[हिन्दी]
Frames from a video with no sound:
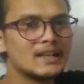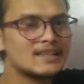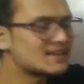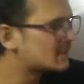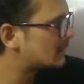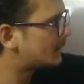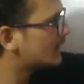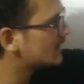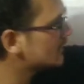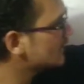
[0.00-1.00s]
ये सेगमेंट
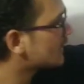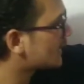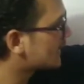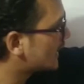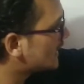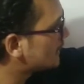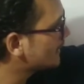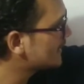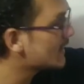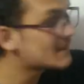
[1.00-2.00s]
नहीं रियलिटी में
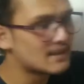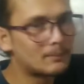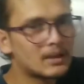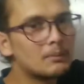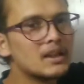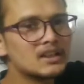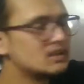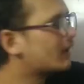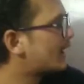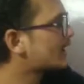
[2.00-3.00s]
ये एक सेप्टम है एक
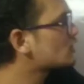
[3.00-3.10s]
दीवार